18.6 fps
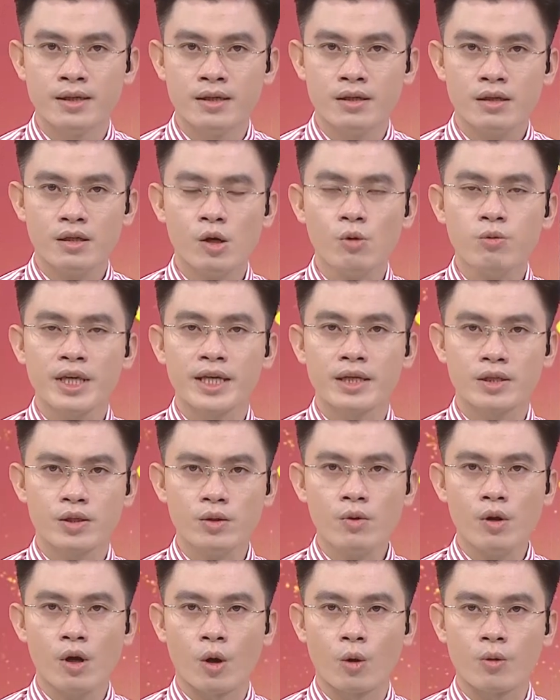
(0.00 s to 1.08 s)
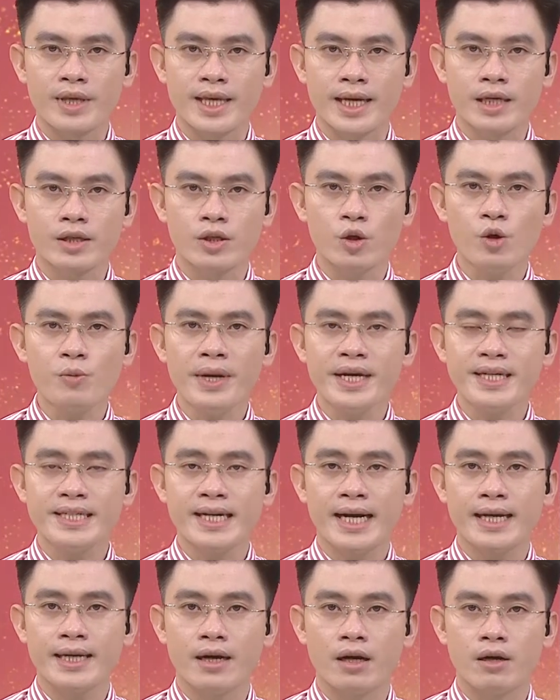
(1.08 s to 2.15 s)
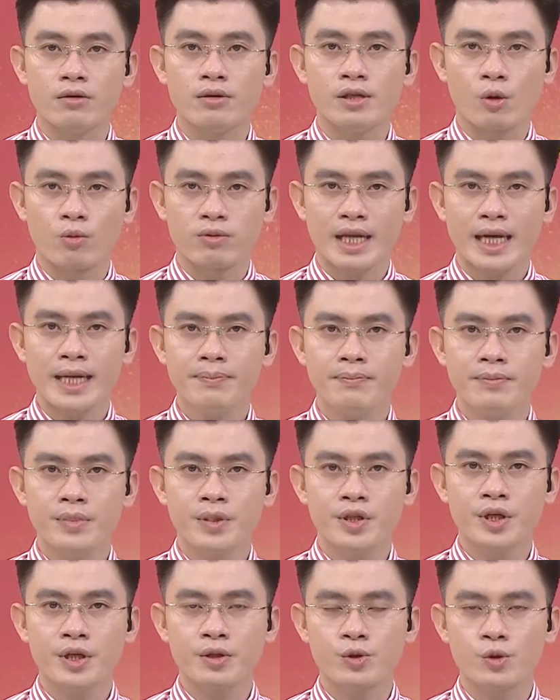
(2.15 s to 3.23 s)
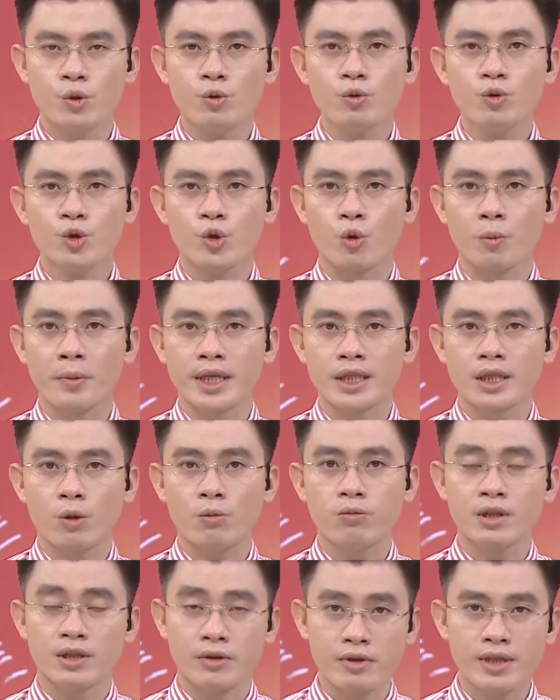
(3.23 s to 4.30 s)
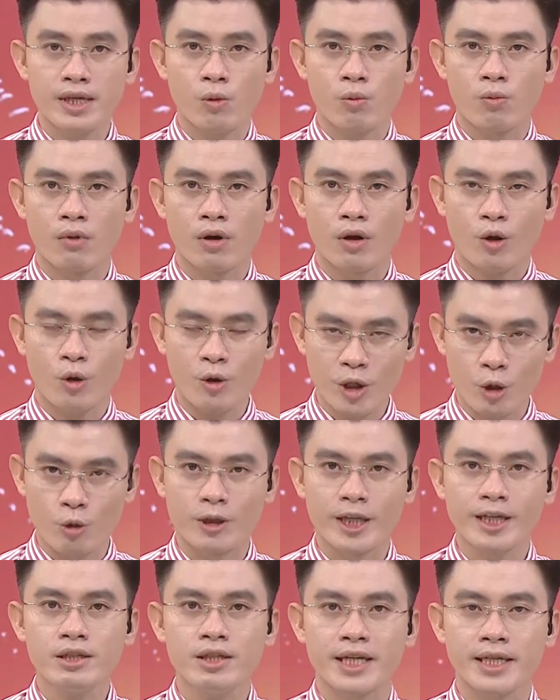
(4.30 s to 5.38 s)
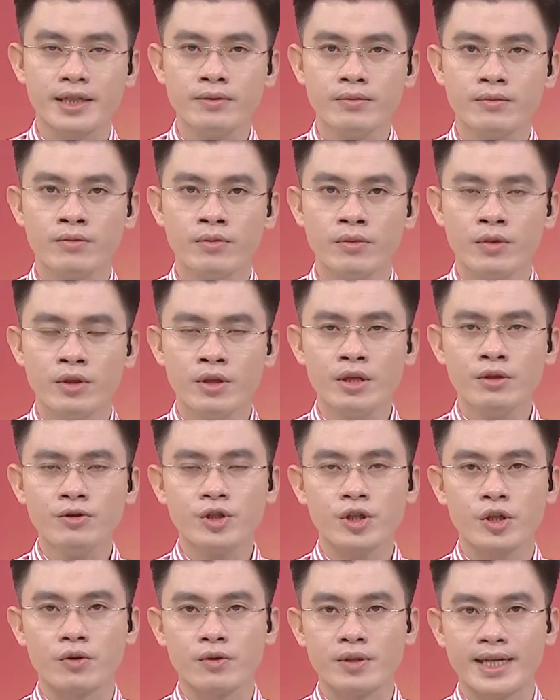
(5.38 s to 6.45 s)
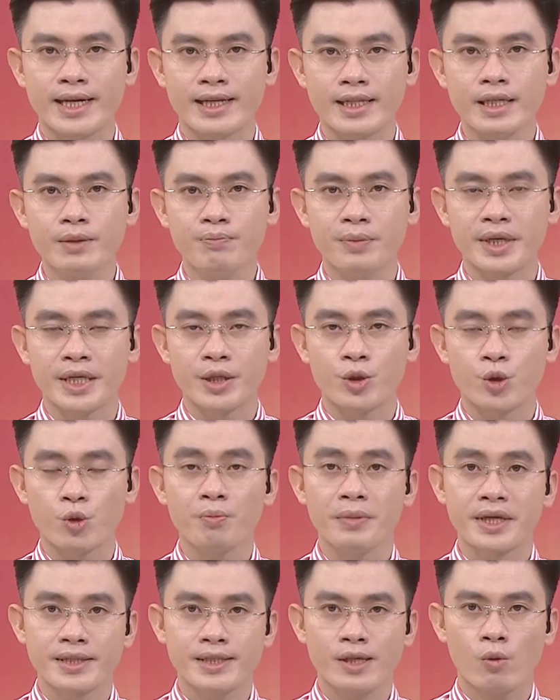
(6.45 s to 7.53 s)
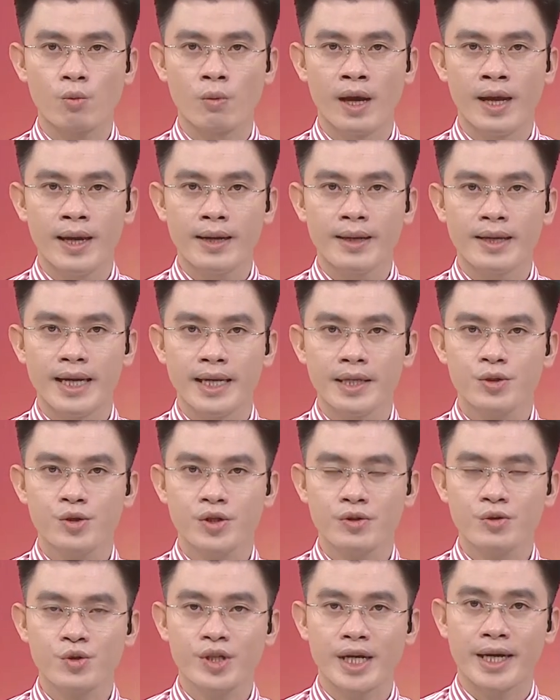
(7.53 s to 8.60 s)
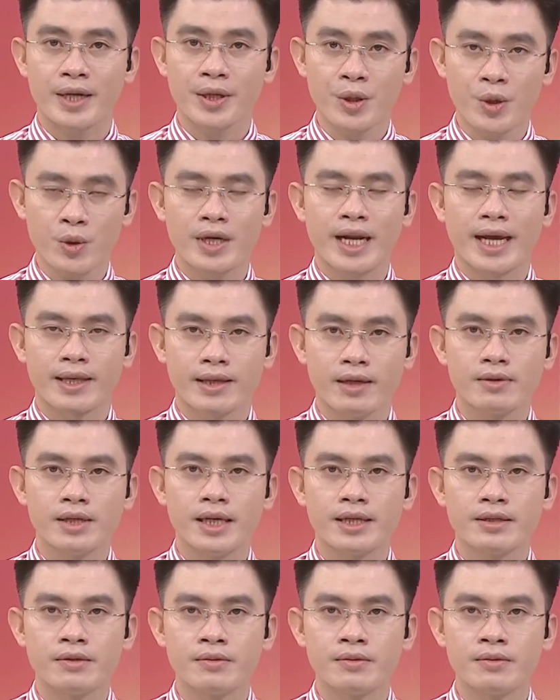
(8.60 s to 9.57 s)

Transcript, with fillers: công việc cứu hộ giải cứu bé trai ở Đồng Tháp rơi xuống trụ bê tông tử vong có nhiều tiến triển. Nhân sự và thiết bị chuẩn bị xong để sẵn sàng đưa nạn nhân lên.